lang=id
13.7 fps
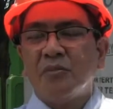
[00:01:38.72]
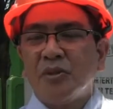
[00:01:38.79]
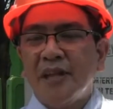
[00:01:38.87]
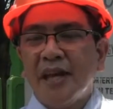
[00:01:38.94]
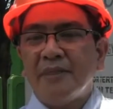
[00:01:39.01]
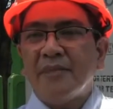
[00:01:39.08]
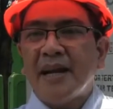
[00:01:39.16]

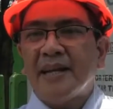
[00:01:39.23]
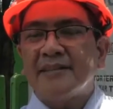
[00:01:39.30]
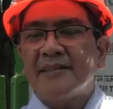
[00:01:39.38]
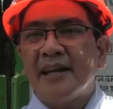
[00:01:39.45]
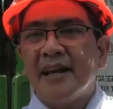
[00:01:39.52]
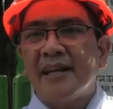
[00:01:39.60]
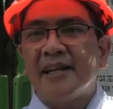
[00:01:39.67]
Kemudian
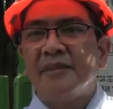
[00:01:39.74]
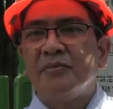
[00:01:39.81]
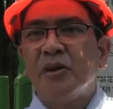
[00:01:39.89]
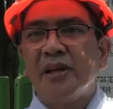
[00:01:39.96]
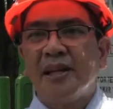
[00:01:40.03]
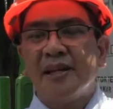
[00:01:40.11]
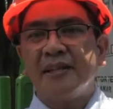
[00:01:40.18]
panasnya air di
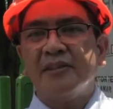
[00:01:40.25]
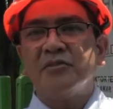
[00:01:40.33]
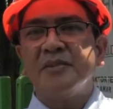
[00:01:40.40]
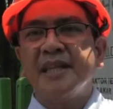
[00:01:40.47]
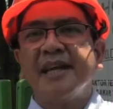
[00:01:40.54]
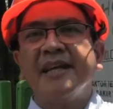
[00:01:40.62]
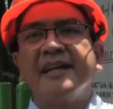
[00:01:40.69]
boiler itu
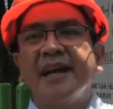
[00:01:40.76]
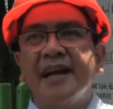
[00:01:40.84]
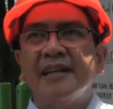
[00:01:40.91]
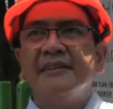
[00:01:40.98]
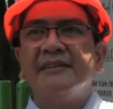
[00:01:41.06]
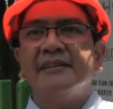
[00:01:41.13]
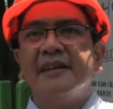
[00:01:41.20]

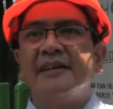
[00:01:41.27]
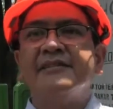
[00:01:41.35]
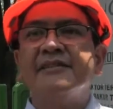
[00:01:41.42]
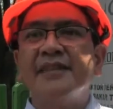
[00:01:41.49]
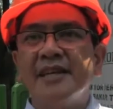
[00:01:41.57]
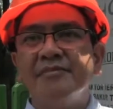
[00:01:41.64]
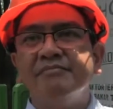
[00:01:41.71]
menjadikan uh,
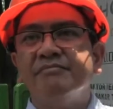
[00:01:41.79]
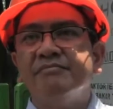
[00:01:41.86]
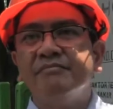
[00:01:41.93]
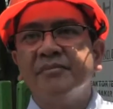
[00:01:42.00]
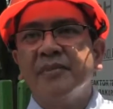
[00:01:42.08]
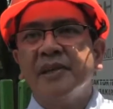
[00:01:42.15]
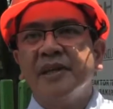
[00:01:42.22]
steam
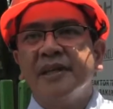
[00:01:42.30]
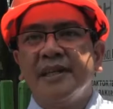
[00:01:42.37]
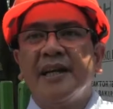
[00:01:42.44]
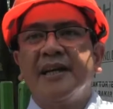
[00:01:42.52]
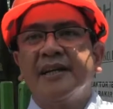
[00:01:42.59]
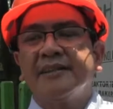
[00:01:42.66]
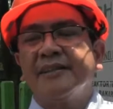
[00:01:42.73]

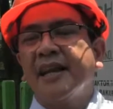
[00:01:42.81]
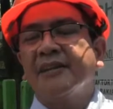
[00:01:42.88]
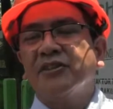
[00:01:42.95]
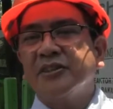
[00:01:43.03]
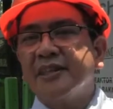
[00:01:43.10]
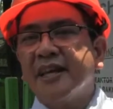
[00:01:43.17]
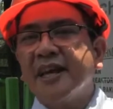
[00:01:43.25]
yang
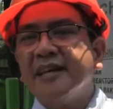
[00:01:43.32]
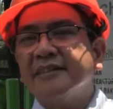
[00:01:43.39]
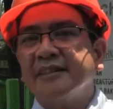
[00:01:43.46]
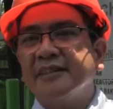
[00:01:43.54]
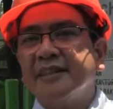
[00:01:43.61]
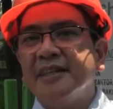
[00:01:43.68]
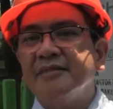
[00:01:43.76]
selanjutnya
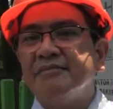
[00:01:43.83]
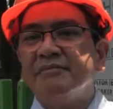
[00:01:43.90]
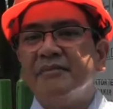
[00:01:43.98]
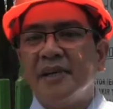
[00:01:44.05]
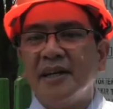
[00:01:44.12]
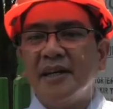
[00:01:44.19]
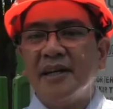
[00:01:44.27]
steam
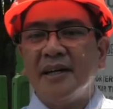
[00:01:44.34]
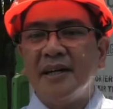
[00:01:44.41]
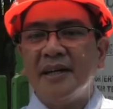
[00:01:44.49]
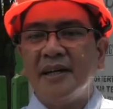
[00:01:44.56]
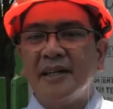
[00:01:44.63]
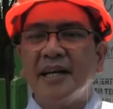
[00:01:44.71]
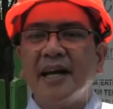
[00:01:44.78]

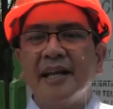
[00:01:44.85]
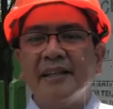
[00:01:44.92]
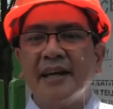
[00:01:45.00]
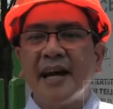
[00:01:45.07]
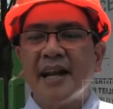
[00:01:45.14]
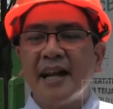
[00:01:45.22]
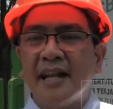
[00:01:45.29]
uh, dengan
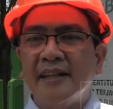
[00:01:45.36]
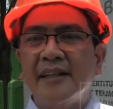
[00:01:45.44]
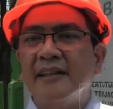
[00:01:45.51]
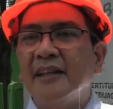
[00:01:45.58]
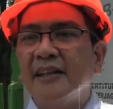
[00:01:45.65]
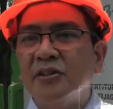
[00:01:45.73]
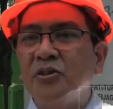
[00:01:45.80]
tekanan
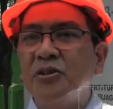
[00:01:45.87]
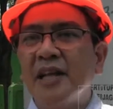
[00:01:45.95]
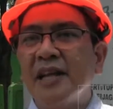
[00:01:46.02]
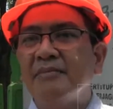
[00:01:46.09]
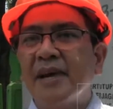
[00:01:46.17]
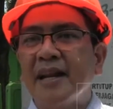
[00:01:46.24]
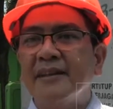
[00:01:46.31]
tertentu
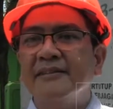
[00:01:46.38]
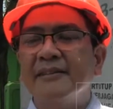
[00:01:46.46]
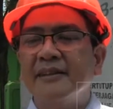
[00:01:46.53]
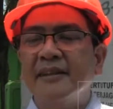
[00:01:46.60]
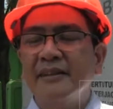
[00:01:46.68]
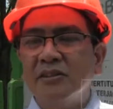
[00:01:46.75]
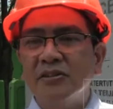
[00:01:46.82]
dan panas
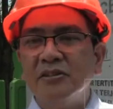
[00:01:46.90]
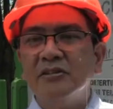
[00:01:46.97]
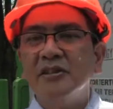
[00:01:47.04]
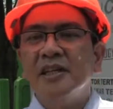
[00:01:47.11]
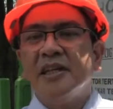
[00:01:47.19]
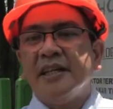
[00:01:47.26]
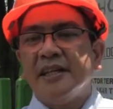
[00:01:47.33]
tertentu
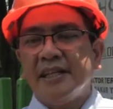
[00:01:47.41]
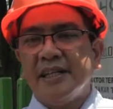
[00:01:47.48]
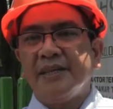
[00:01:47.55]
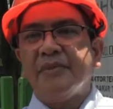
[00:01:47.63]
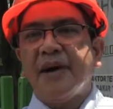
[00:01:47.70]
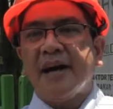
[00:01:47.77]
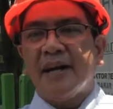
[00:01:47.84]

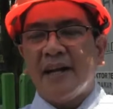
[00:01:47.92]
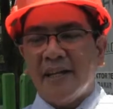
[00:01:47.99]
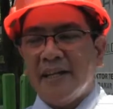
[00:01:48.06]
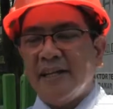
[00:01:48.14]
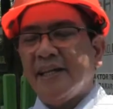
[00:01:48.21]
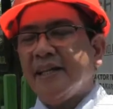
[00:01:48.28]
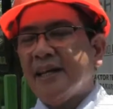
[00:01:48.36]
dipakai
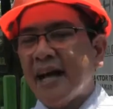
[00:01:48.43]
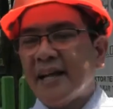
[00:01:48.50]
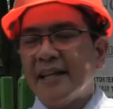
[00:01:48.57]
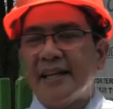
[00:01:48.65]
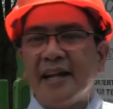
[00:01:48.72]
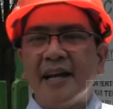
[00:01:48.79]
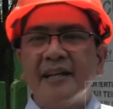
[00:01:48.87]

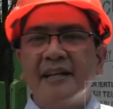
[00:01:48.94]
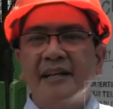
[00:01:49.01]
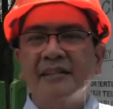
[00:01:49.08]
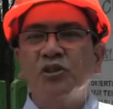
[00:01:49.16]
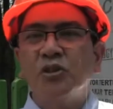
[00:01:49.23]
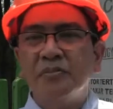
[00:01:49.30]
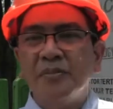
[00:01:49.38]
dialirkan ke
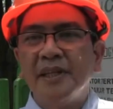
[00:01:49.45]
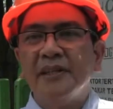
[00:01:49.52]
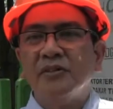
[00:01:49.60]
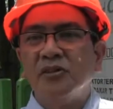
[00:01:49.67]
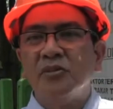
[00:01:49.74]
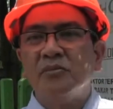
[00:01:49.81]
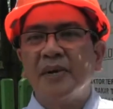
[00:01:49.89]
turbin
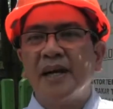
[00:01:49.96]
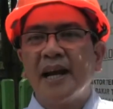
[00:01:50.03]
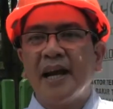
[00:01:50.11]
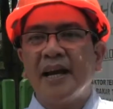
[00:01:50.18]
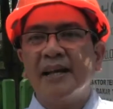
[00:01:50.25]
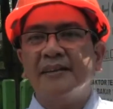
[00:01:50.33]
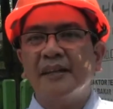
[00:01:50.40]
untuk
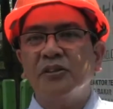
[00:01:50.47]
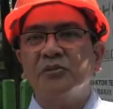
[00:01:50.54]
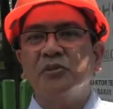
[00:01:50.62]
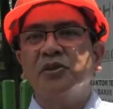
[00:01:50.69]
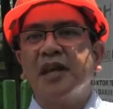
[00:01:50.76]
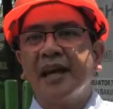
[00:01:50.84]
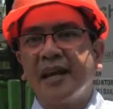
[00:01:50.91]
menggerakkan satu
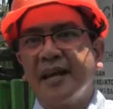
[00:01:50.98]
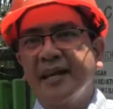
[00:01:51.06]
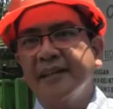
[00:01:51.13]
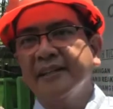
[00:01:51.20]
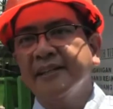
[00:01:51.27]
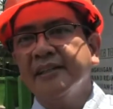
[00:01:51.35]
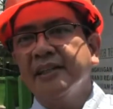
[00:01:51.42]
putaran